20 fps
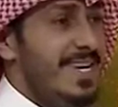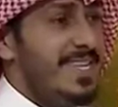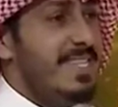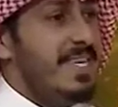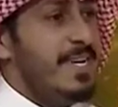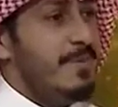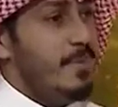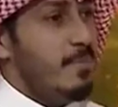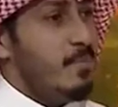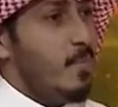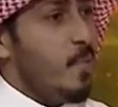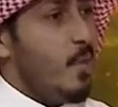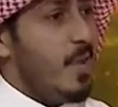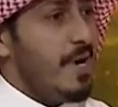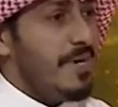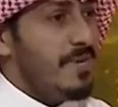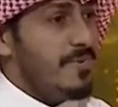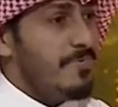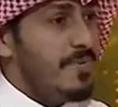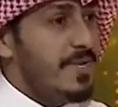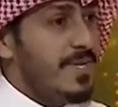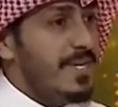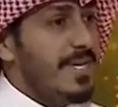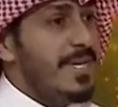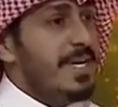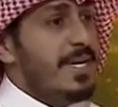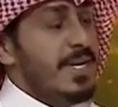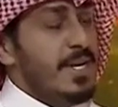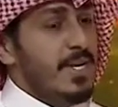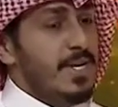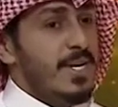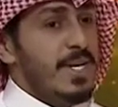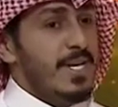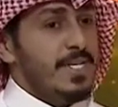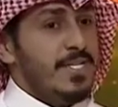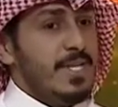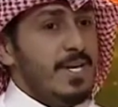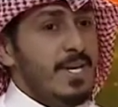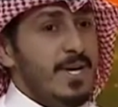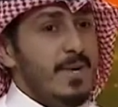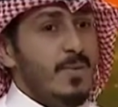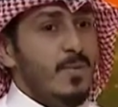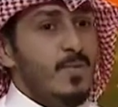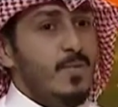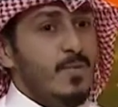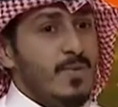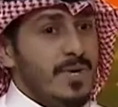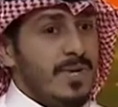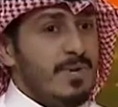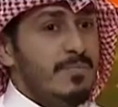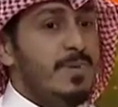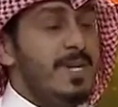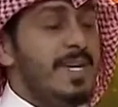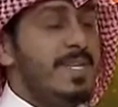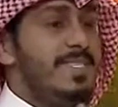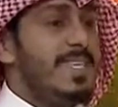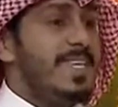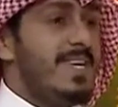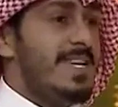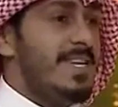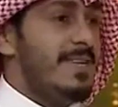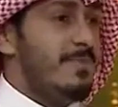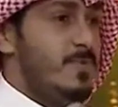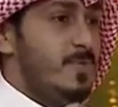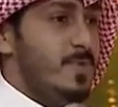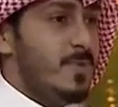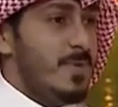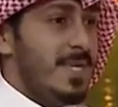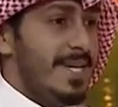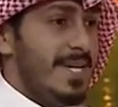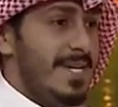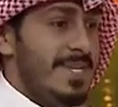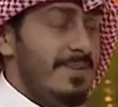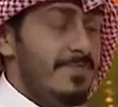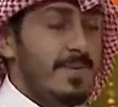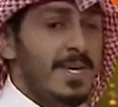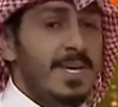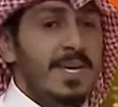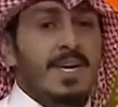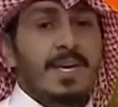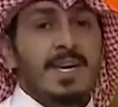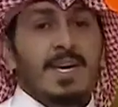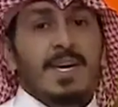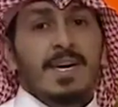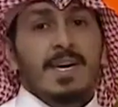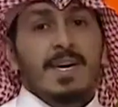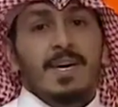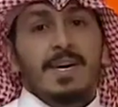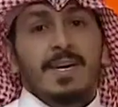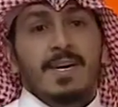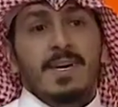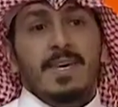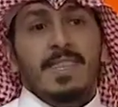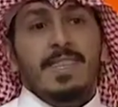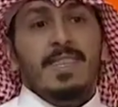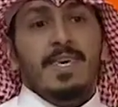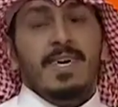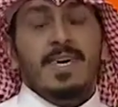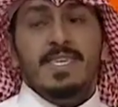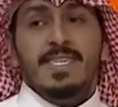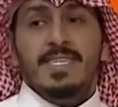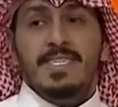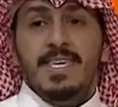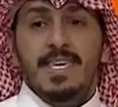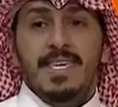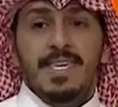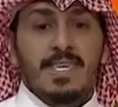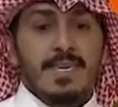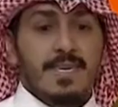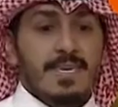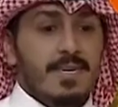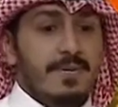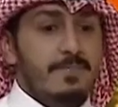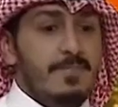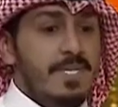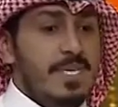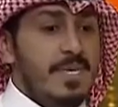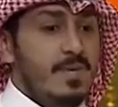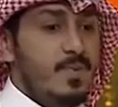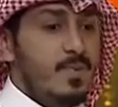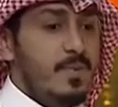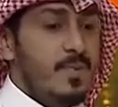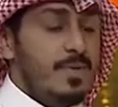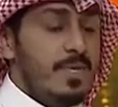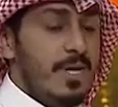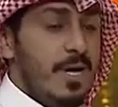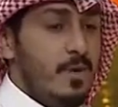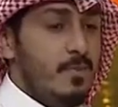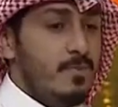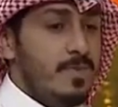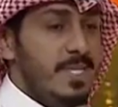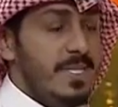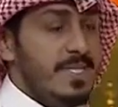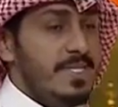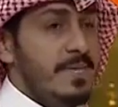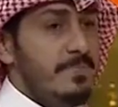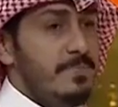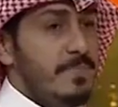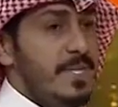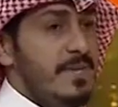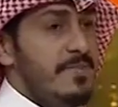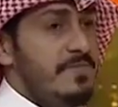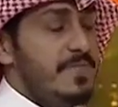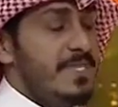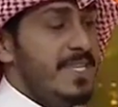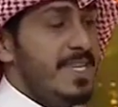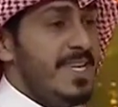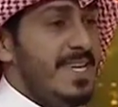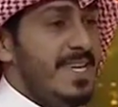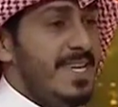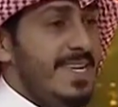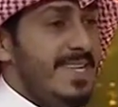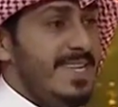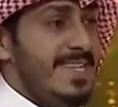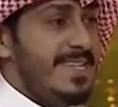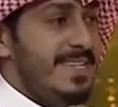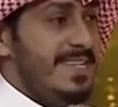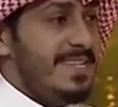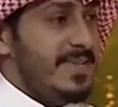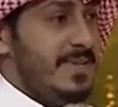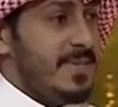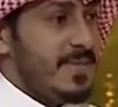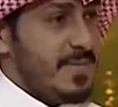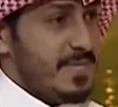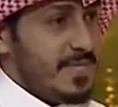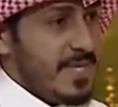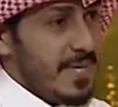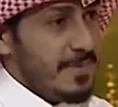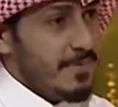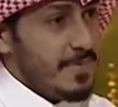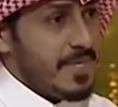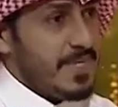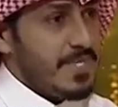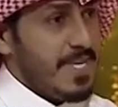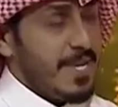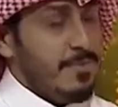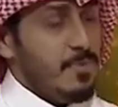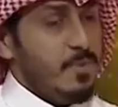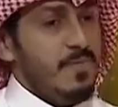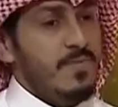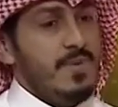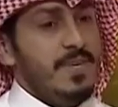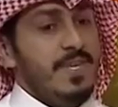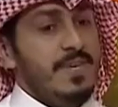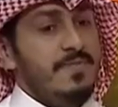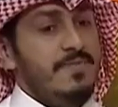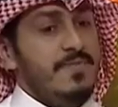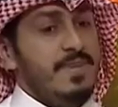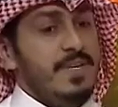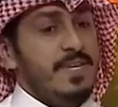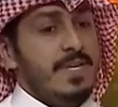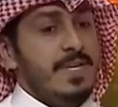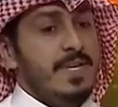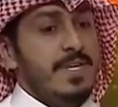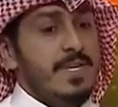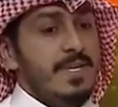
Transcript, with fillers: الدعم المواهب الناشئة وإبرازها على مستوى العالم آه ثاني شيء متى يكون أو متى يسمي نفسه الرسام رسام والفنان فنان